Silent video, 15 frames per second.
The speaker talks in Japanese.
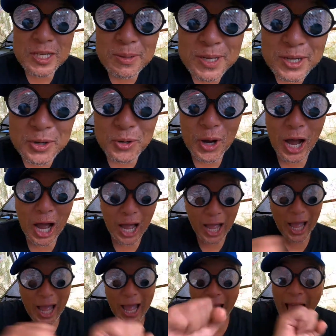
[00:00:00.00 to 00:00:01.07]
ちびっこは
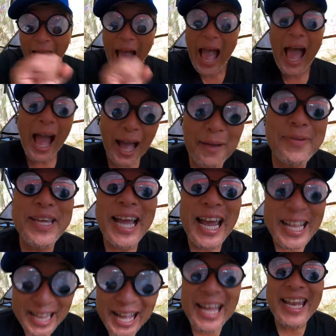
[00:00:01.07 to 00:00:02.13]
歯磨
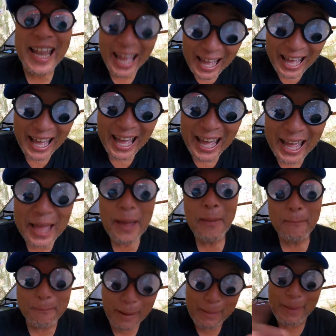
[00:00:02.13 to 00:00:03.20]
いたかな
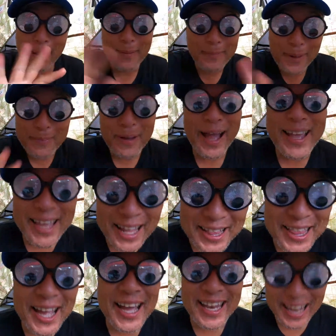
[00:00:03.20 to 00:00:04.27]
ババンババンやっ
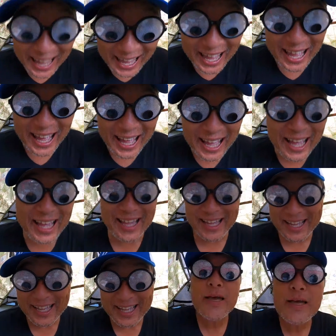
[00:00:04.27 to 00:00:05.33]
たかな
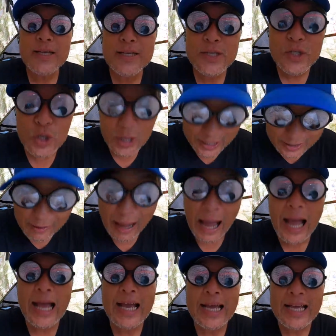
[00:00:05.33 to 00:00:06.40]
それでは、
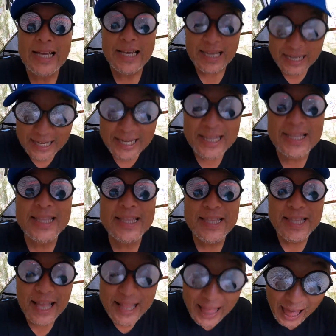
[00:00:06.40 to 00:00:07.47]
い
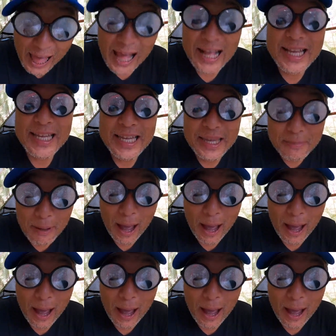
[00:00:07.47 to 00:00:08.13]
ただき